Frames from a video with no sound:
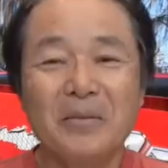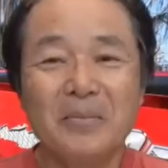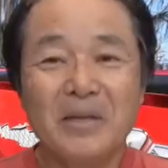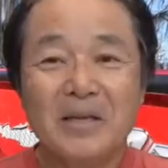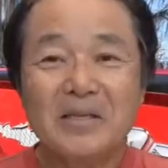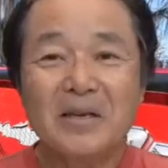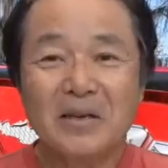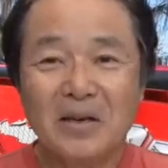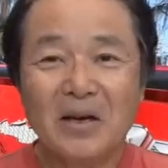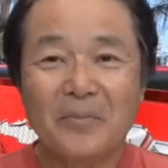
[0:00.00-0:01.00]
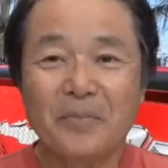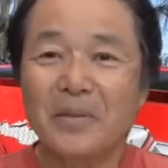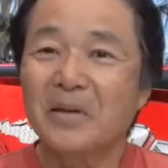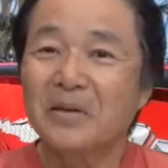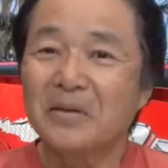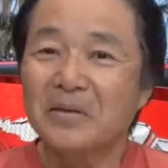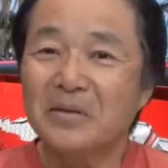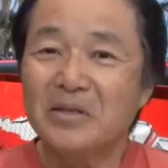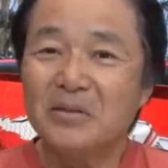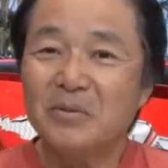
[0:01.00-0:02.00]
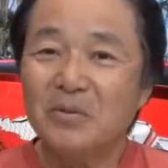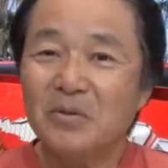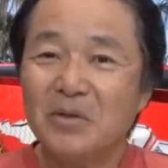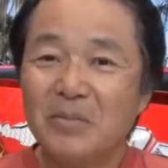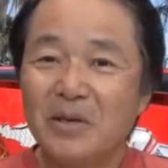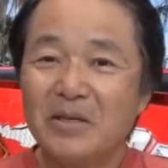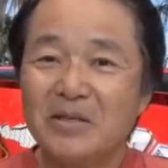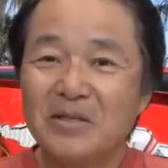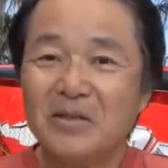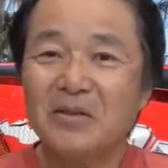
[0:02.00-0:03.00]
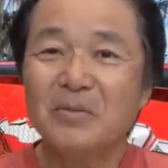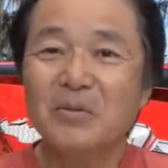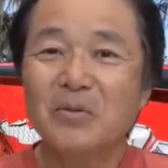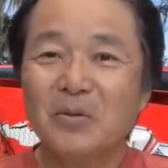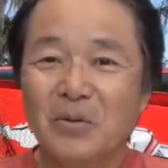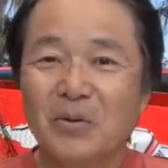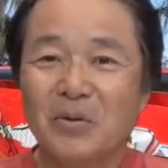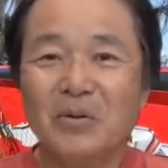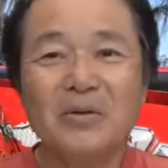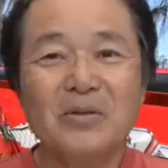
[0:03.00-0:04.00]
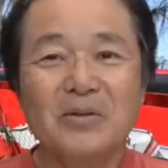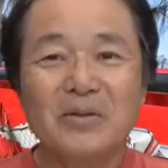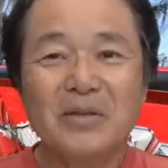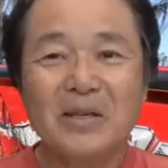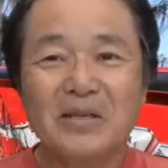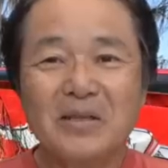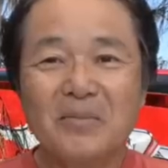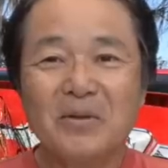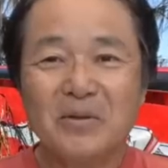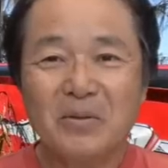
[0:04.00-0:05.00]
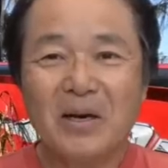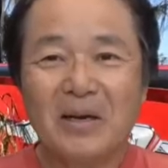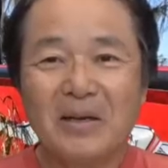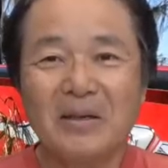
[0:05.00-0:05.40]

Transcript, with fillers: 皆さんが自分のイメージしているものを作り出すためには、